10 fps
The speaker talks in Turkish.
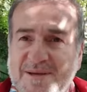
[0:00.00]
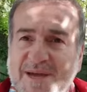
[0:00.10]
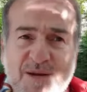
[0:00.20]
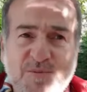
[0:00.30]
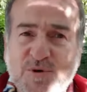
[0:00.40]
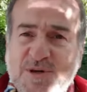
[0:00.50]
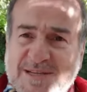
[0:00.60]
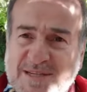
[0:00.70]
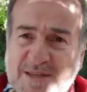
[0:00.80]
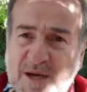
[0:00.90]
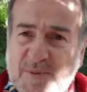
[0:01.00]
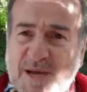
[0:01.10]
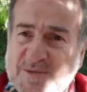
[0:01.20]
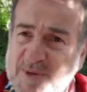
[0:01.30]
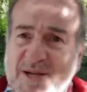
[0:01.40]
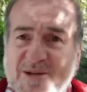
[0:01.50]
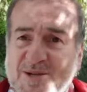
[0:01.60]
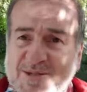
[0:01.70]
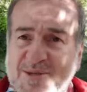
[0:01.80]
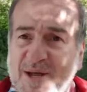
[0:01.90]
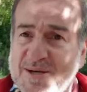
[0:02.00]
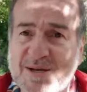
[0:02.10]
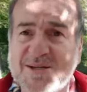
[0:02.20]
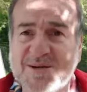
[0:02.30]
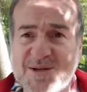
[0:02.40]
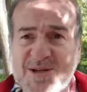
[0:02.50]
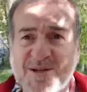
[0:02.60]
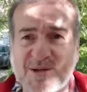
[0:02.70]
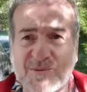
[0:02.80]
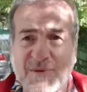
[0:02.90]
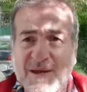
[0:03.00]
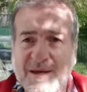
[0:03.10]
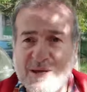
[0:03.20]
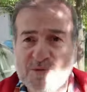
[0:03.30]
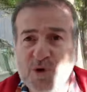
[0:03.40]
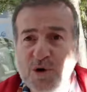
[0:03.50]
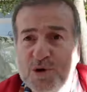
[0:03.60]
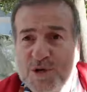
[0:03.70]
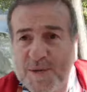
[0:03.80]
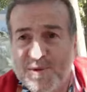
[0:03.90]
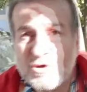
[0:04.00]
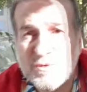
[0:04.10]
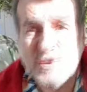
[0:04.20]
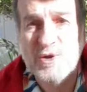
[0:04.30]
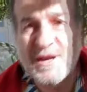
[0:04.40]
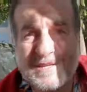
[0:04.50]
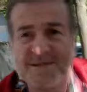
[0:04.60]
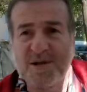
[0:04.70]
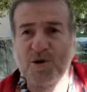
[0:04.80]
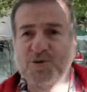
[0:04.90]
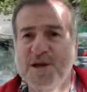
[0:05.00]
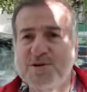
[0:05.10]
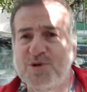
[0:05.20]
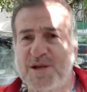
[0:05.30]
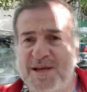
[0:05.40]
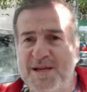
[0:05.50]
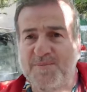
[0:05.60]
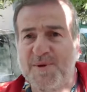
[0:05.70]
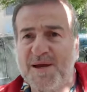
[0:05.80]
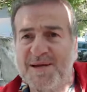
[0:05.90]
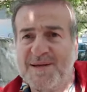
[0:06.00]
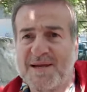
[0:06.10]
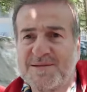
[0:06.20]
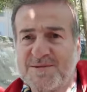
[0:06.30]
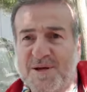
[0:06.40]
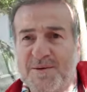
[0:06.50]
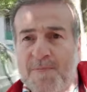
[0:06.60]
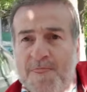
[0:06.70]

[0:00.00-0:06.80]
Yani bunu yazanlar biraz bir araştırsınlar. Nedir, ne değildir? Ne oluyor, ne bitiyor bir öğrensinler. Ondan sonra gelip yazsınlar.